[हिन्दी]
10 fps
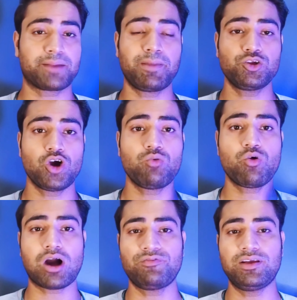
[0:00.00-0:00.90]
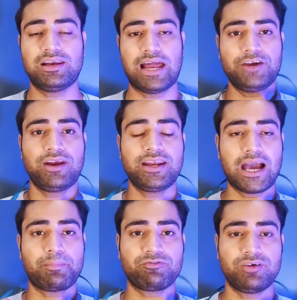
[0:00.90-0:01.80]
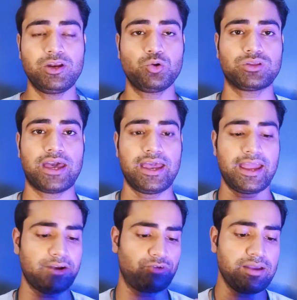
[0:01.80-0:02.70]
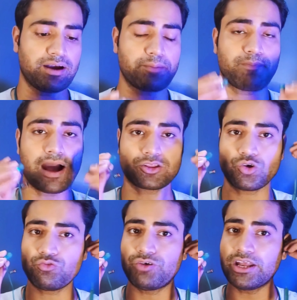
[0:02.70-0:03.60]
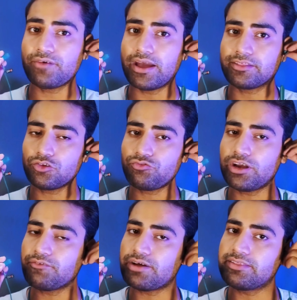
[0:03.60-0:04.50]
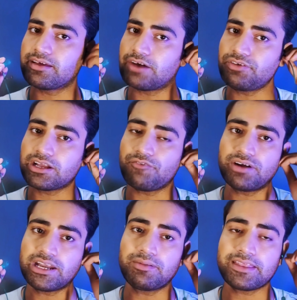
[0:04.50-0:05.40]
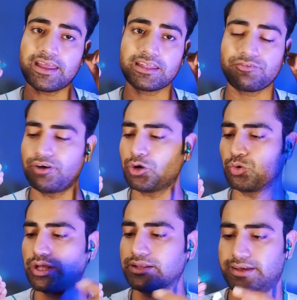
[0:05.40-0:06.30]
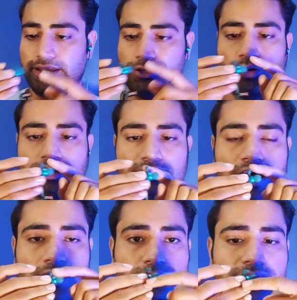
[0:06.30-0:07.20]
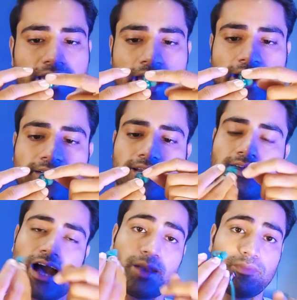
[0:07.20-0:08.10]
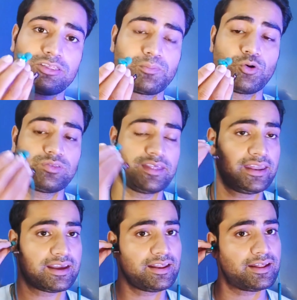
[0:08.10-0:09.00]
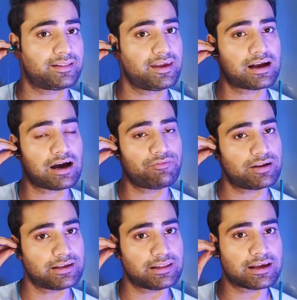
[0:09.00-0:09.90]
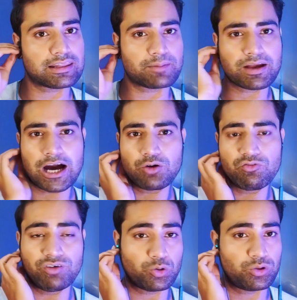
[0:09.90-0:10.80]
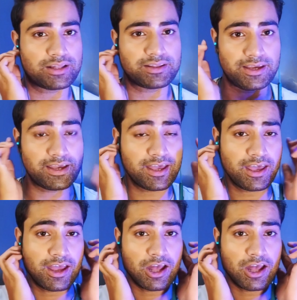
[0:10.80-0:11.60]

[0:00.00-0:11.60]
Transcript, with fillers: नेकबैंड जो है वो काफी लाइट वेट यहाँ पर फील होता है एंड वही अगर बात करो फिटिंग वाइज की तो फिटिंग वाइज काफी कंफर्टेबल तरीके से फिट हो जाते हैं जो इनके साथ में ये एक्स्ट्रा कान में सपोर्ट देने के लिए रहते हैं काफी अच्छे तरीके से आपके कान में फिट हो जाते हैं